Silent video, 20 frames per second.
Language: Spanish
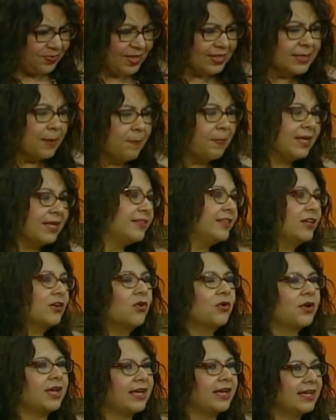Te
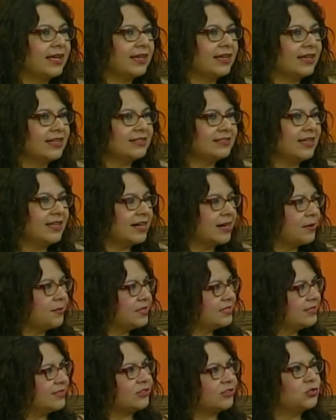platico que esta
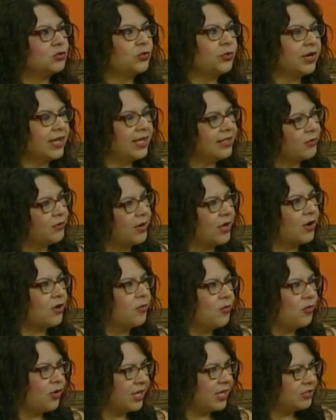revista surge de una
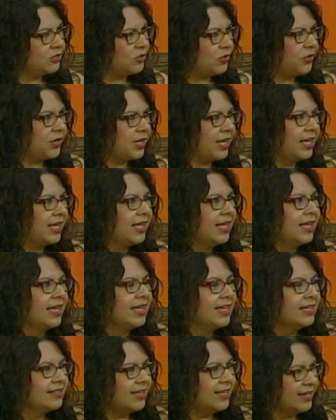convocatoria
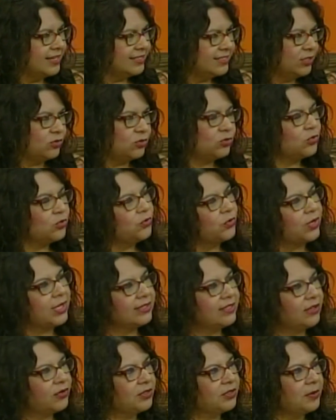del Instituto
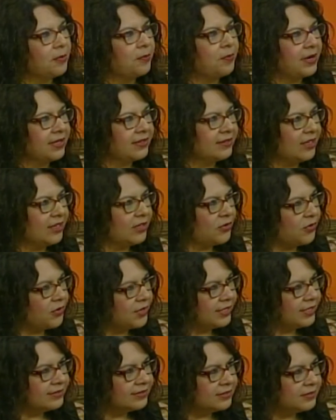Yucateco de
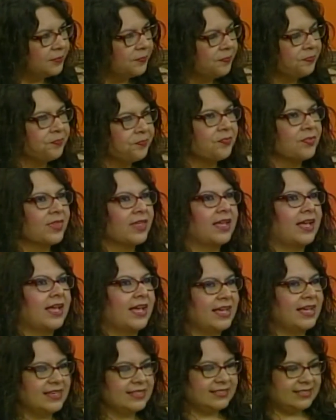Emprendedores.
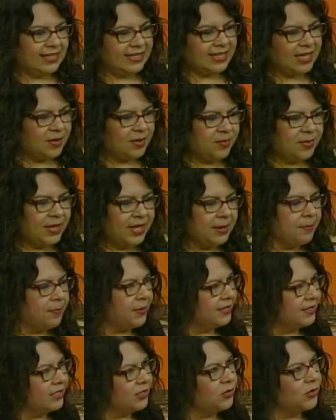que se llama
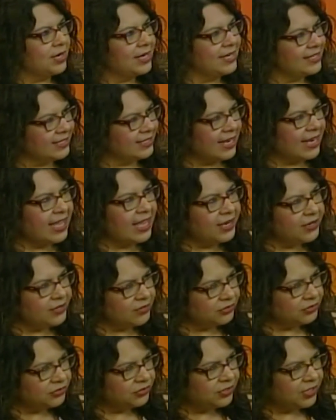Emprendedores
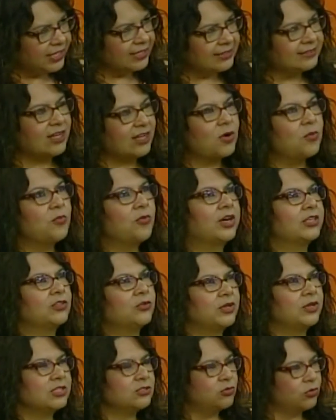Literarios. Esta
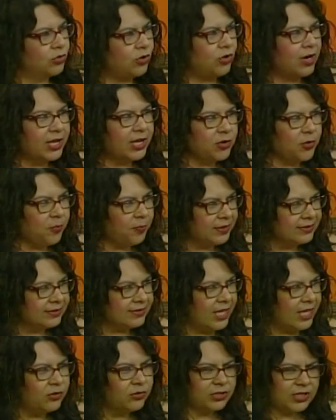convocatoria surgió el año
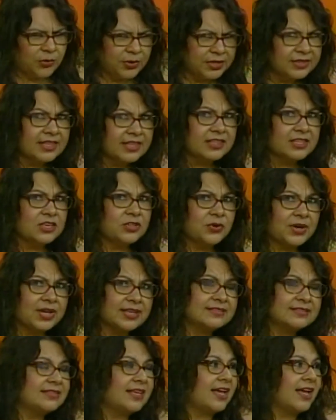pasado. Tengo entendido que
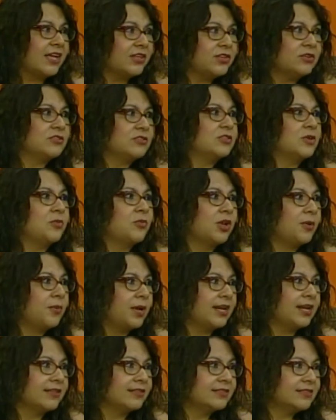este año se vuelve a
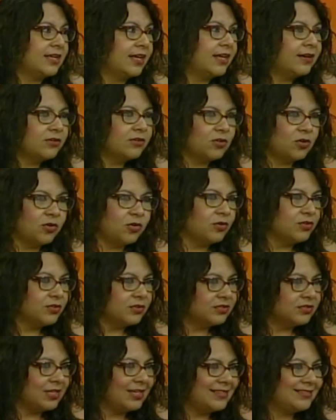lanzar. No
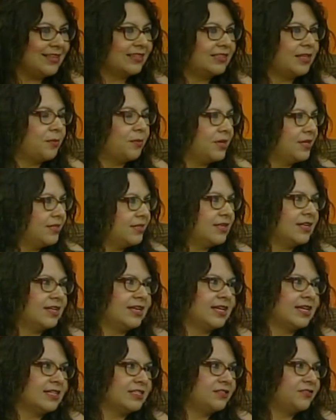sé exactamente
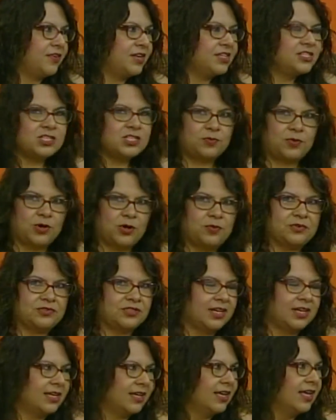las fechas, pero pues
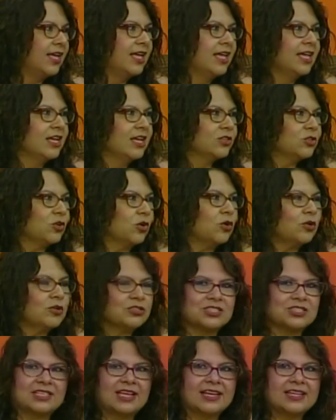ahí todos los
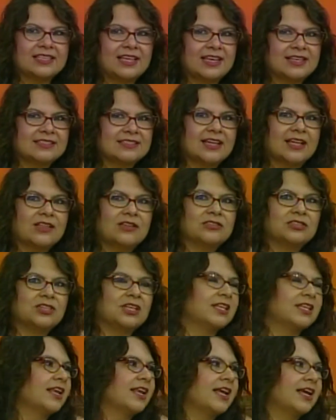que están interesados
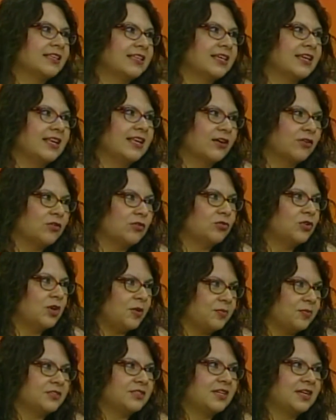en el arte y en la cultura
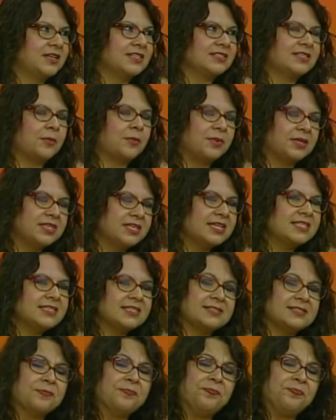pues deben estar
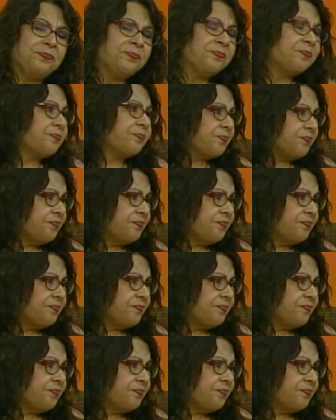pendientes. Claro.